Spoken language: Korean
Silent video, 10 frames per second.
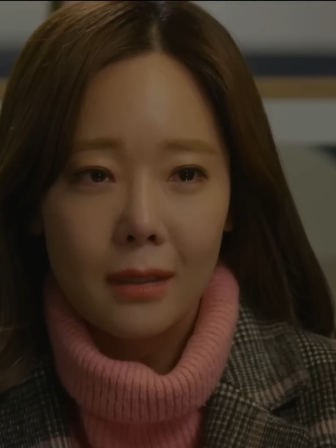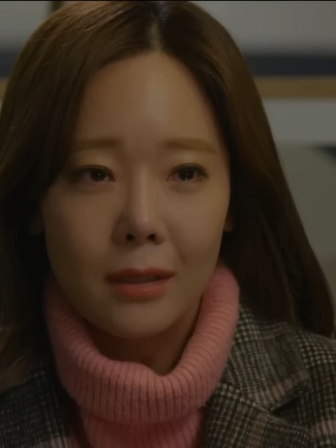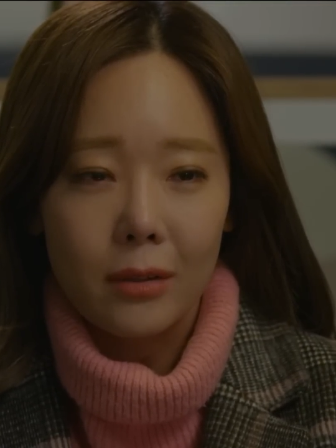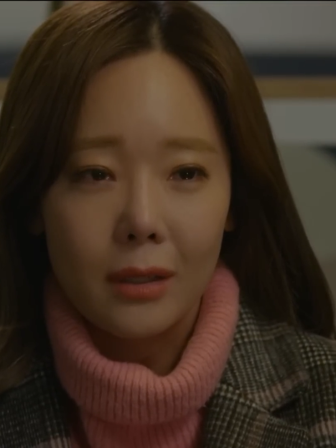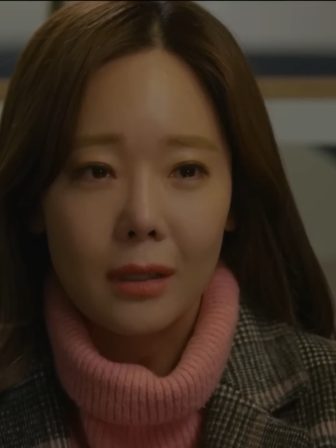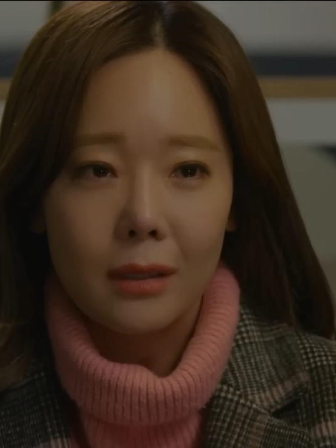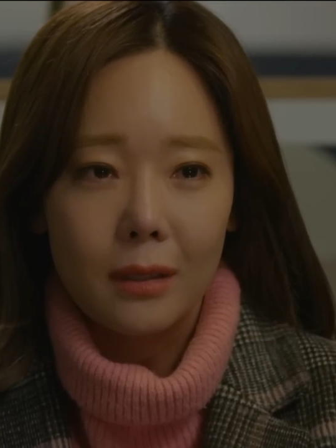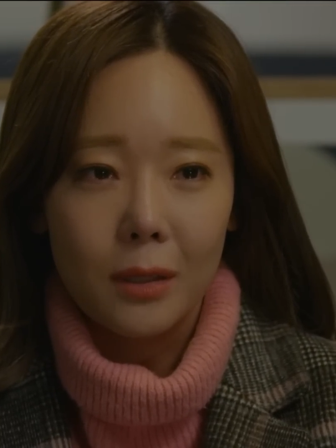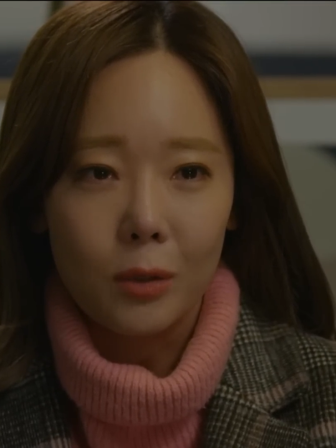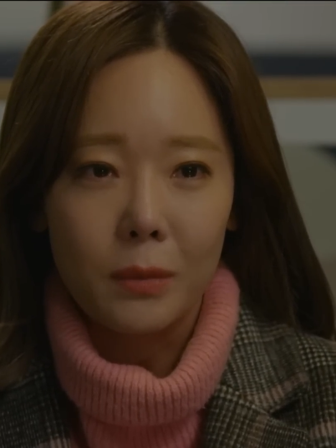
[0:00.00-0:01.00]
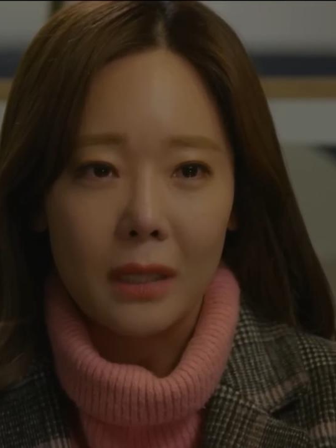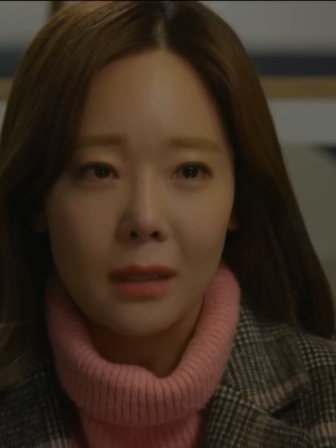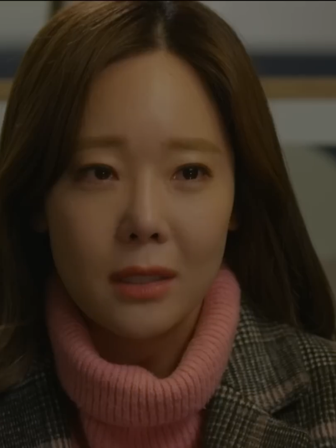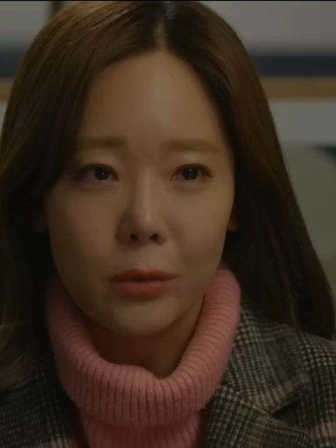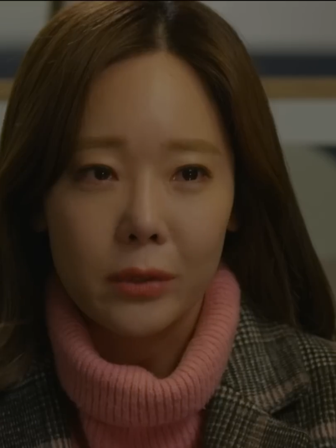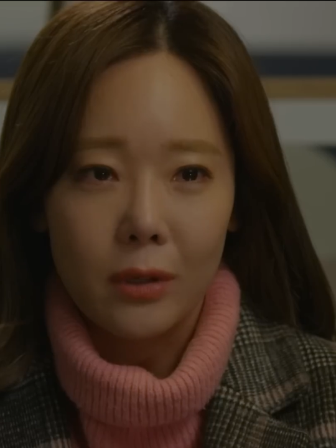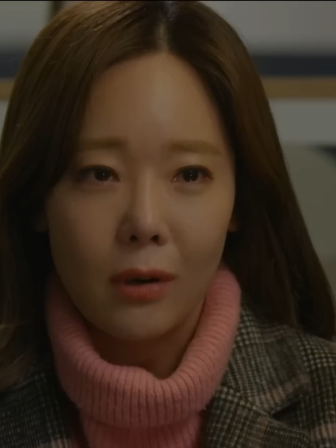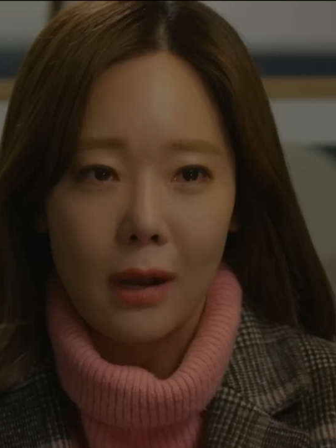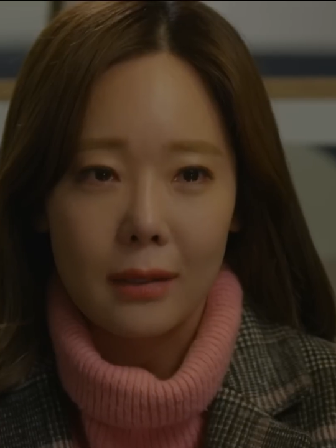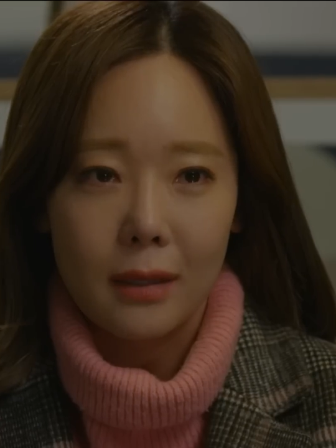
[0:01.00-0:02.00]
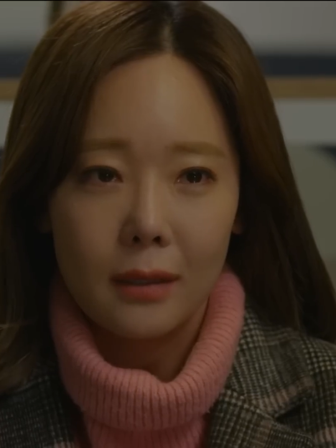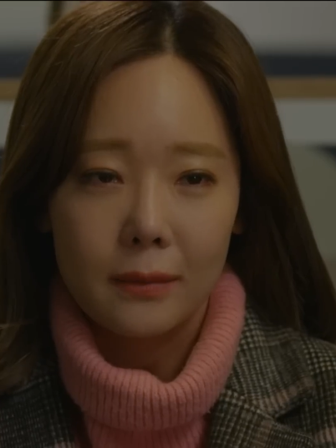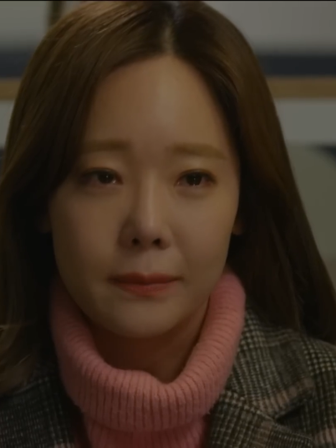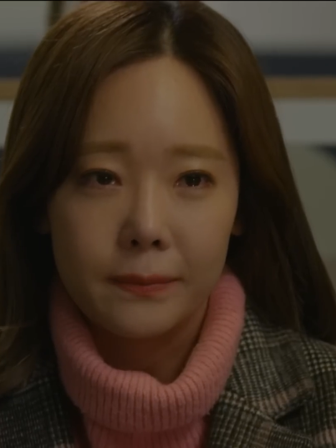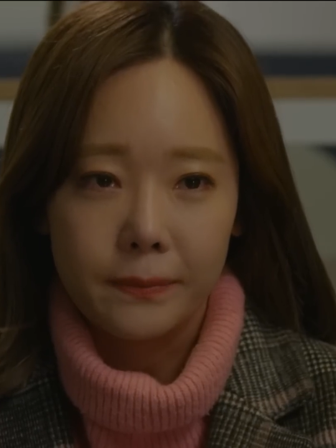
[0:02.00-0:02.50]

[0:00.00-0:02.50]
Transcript: 그런 얘기 들으려고 만나자고 그런 거 아니야.